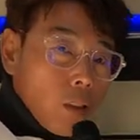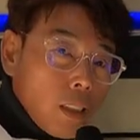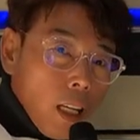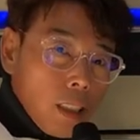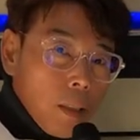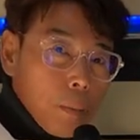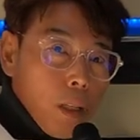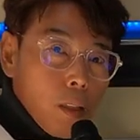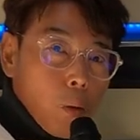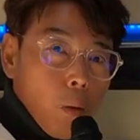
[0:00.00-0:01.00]
전체
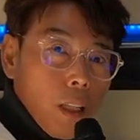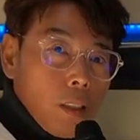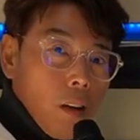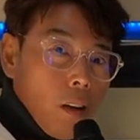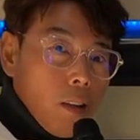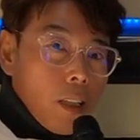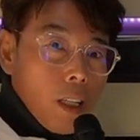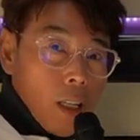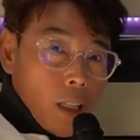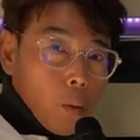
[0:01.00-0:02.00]
스피커를 통해서
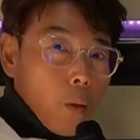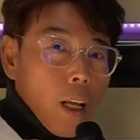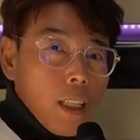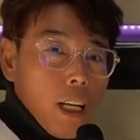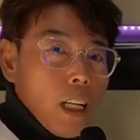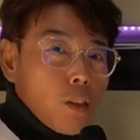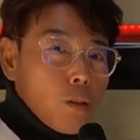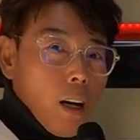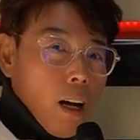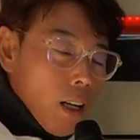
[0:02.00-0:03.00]
노래를 할
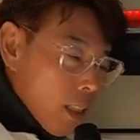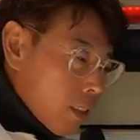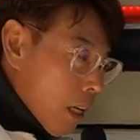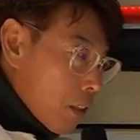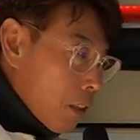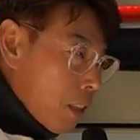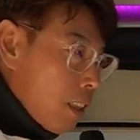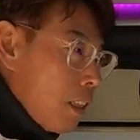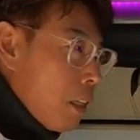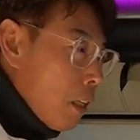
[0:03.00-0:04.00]
수가 있다는
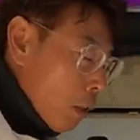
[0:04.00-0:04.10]
것이